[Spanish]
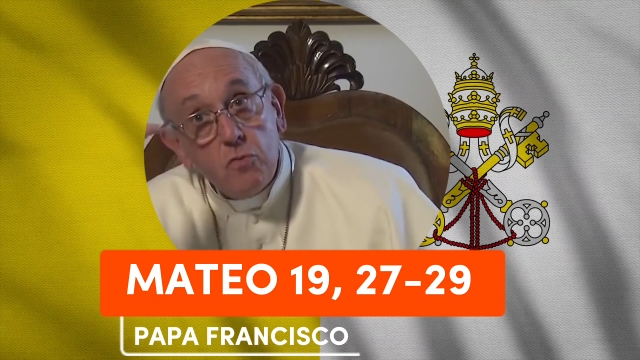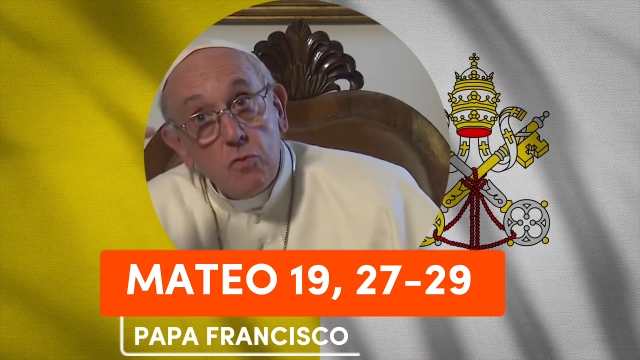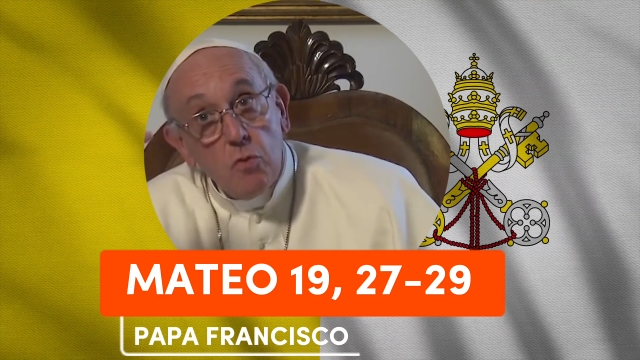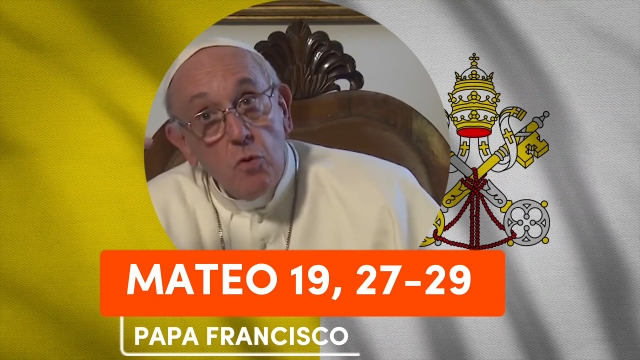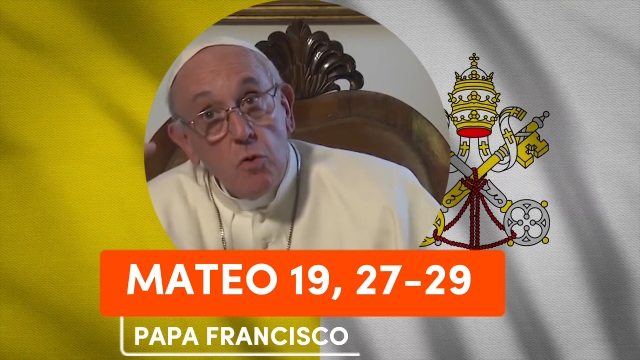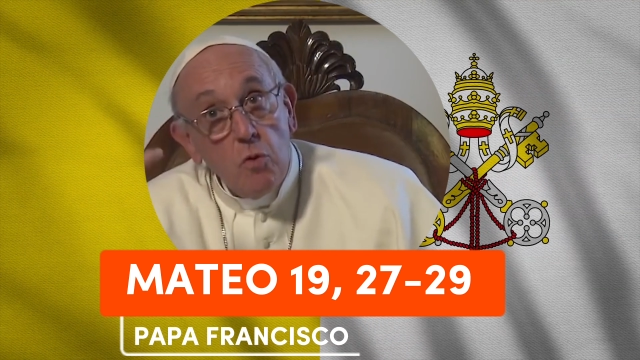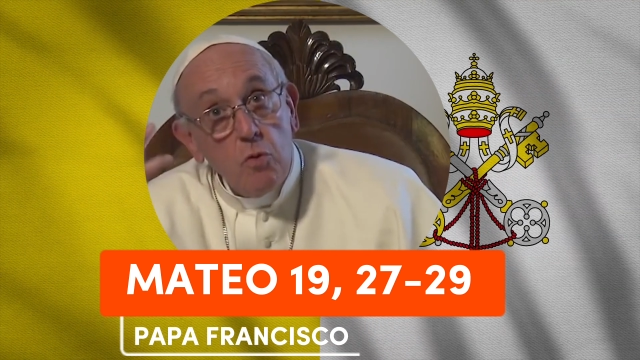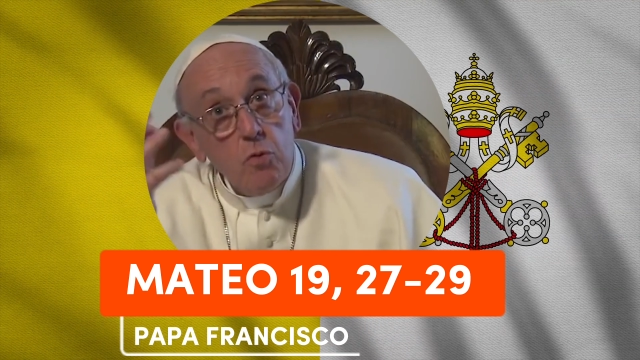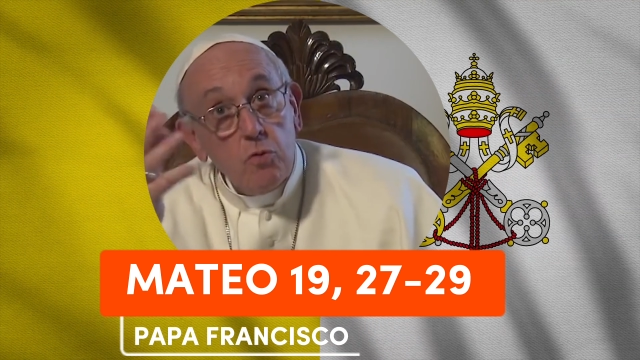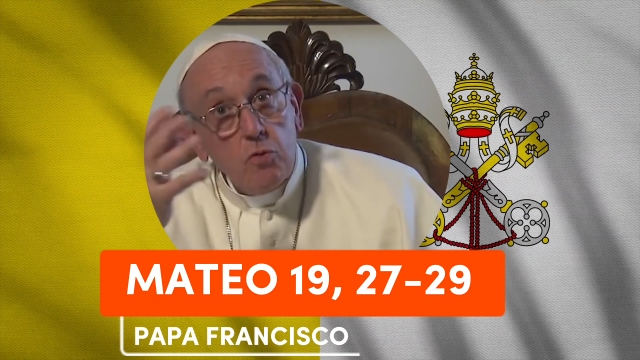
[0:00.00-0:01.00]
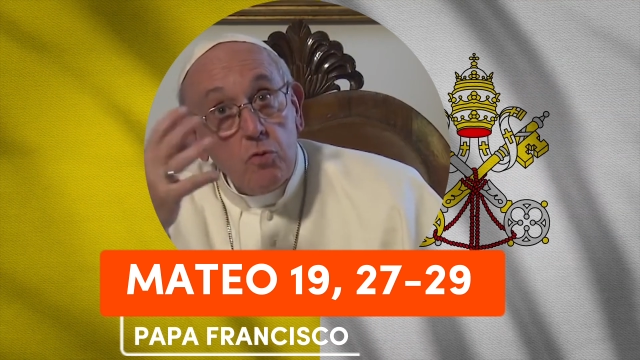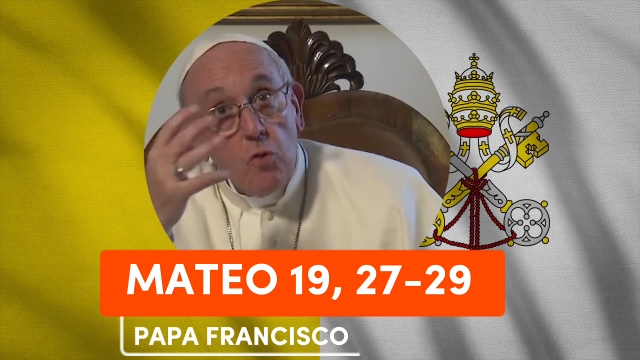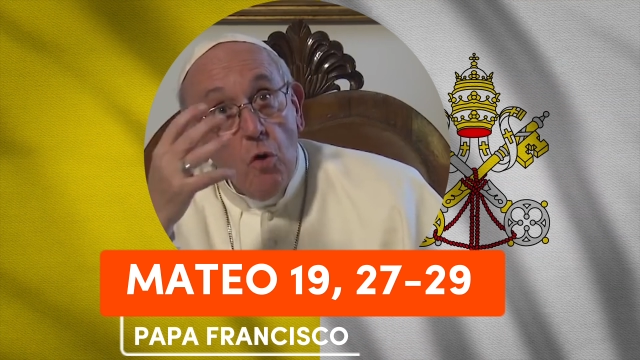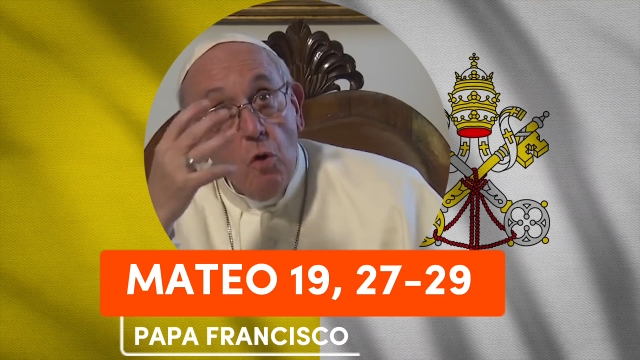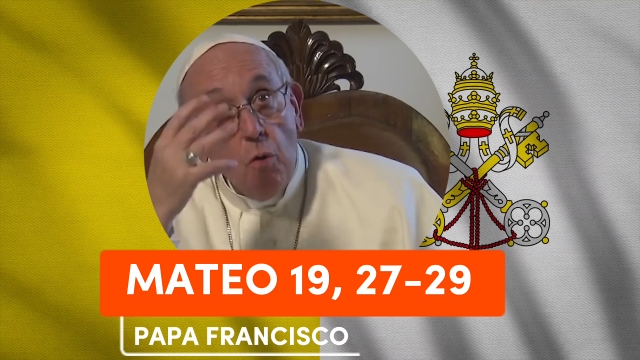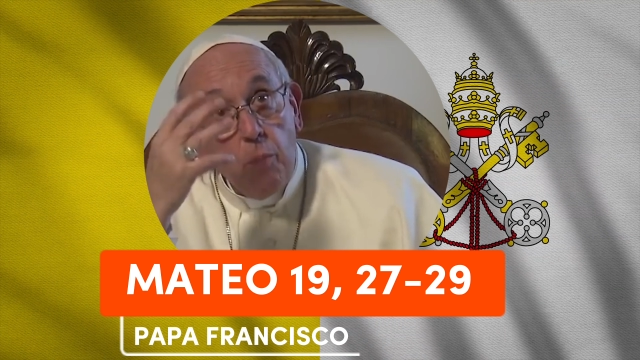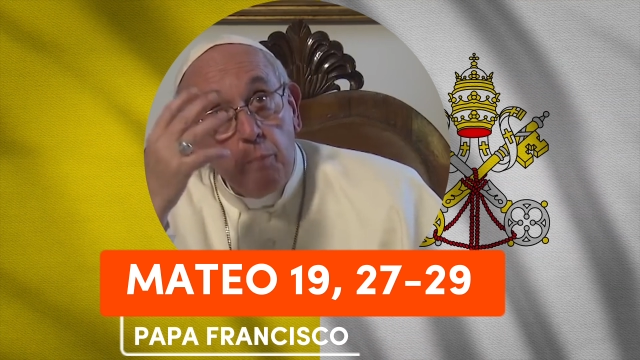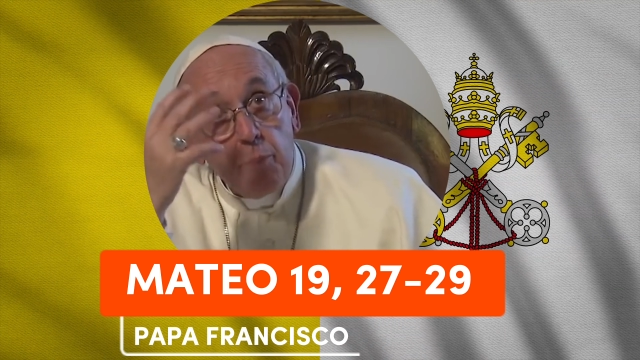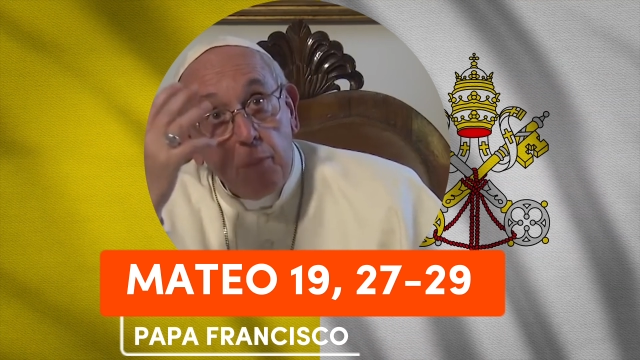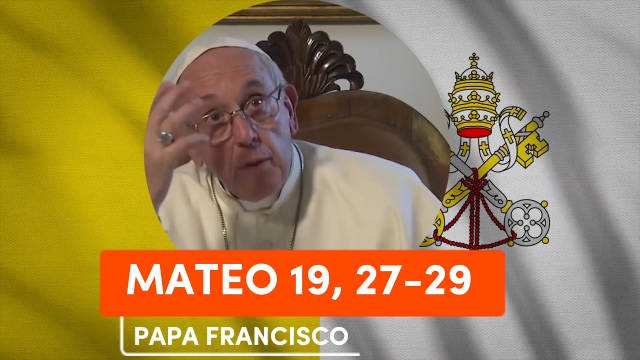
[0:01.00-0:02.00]
de su gloria, también
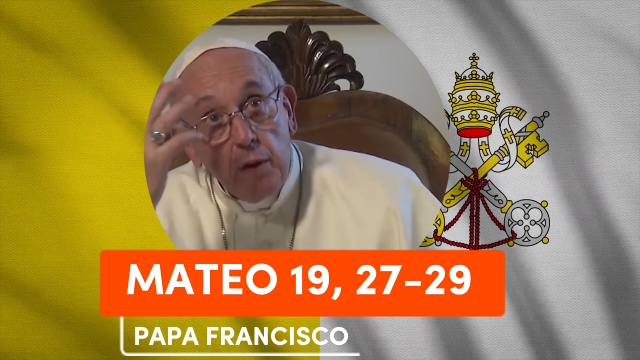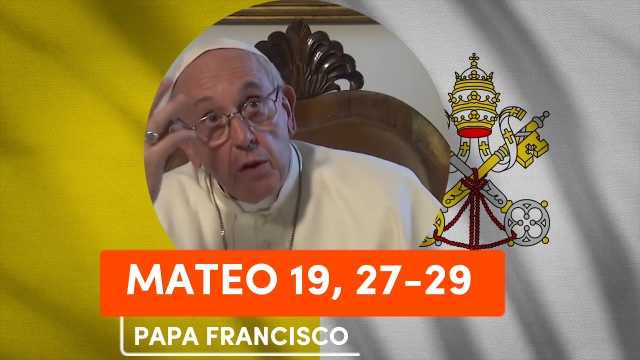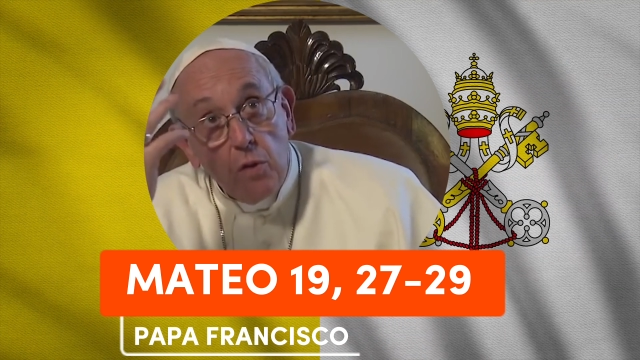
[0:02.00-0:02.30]
vosotros los